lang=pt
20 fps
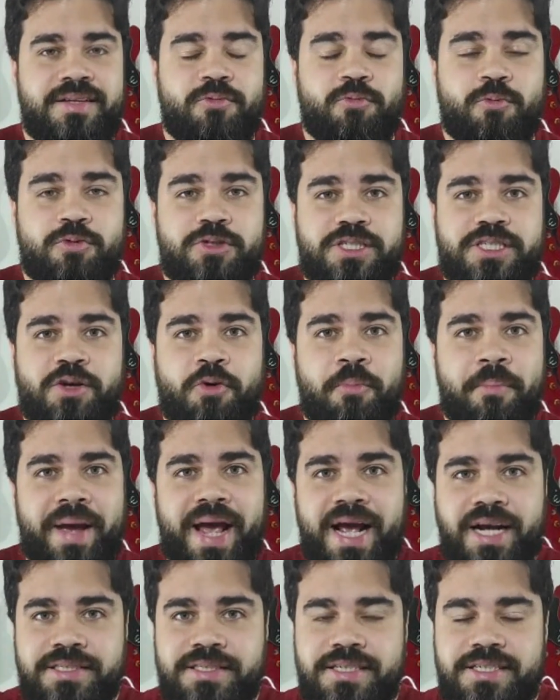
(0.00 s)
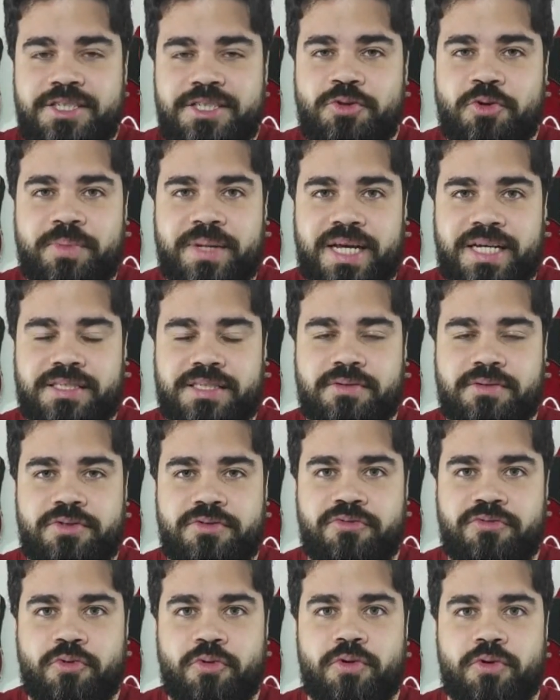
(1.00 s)
o seu mestre de dominação de
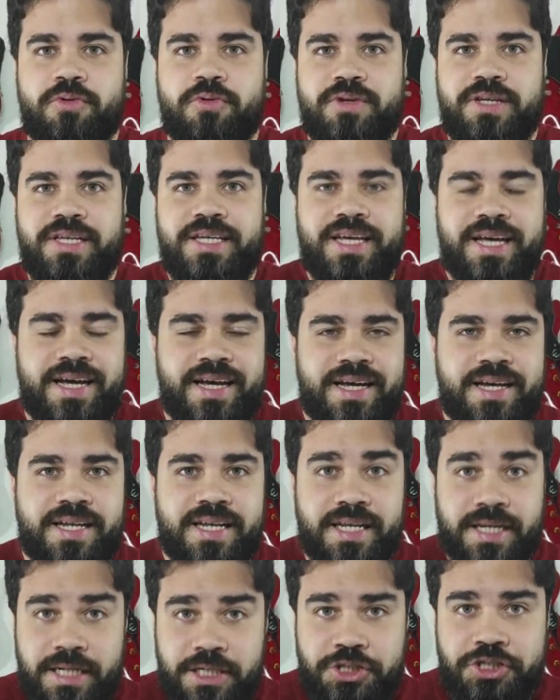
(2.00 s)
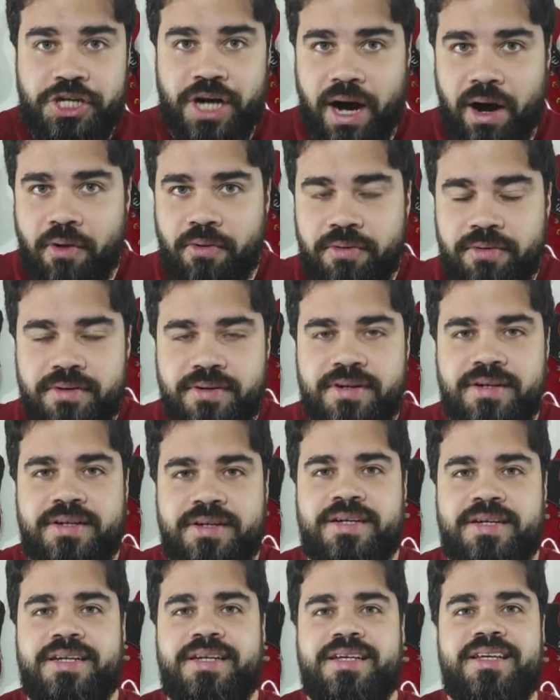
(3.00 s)
fogo, que é Li Chao,
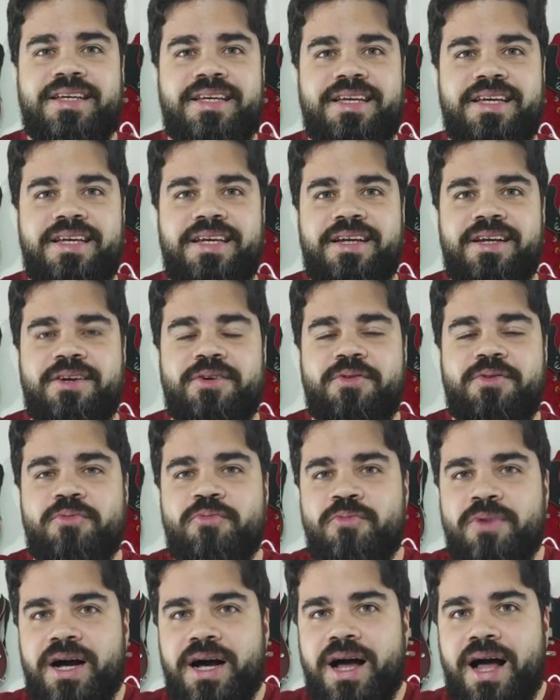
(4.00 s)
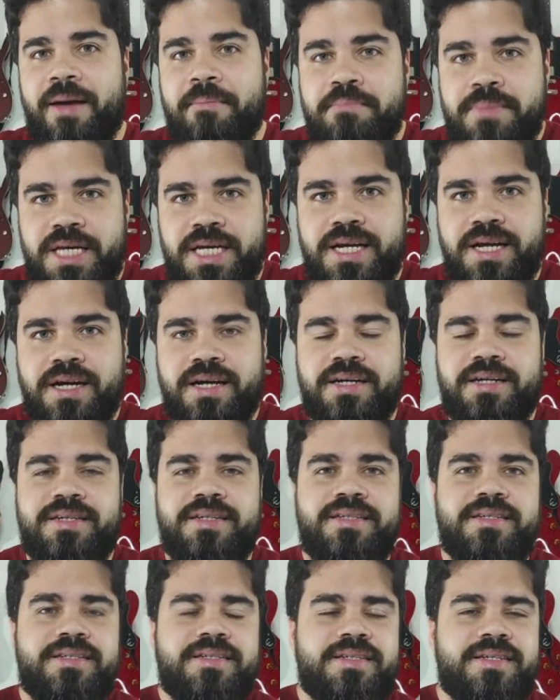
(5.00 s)
e uma amiga
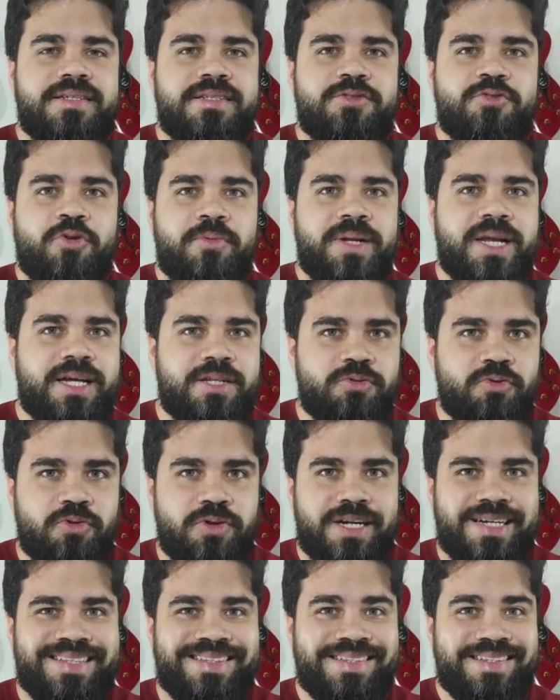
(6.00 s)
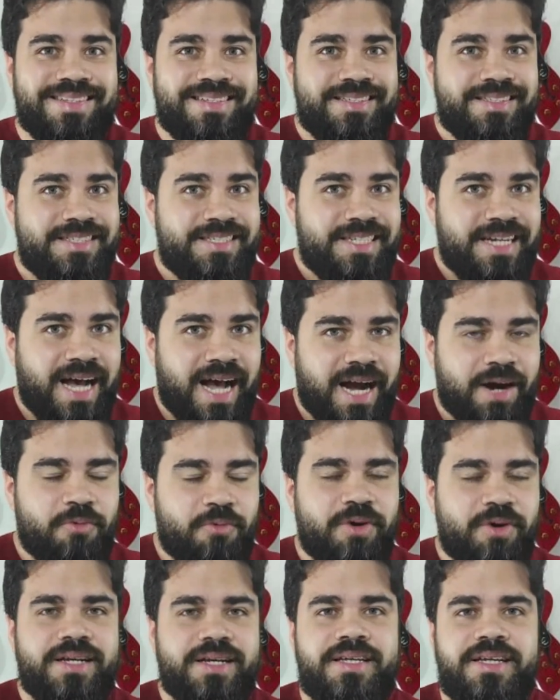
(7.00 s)
dominadora de
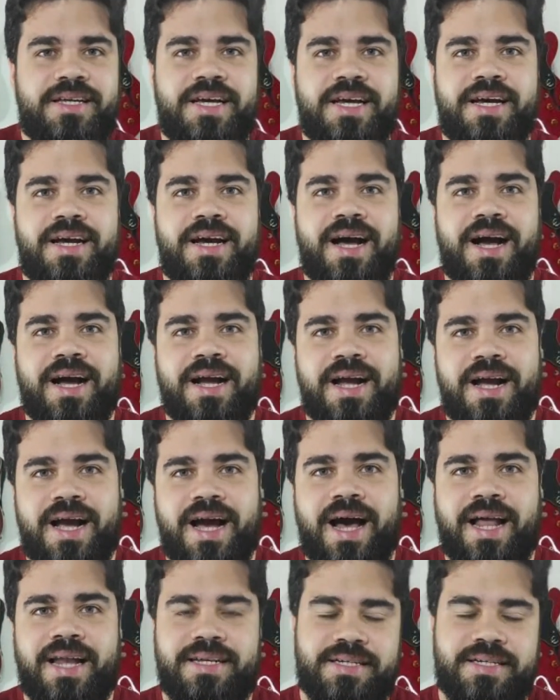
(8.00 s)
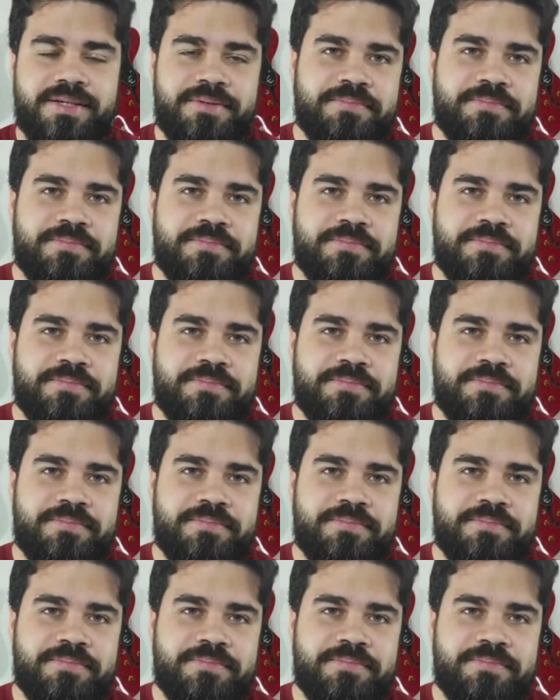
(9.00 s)
água, que é a Kali.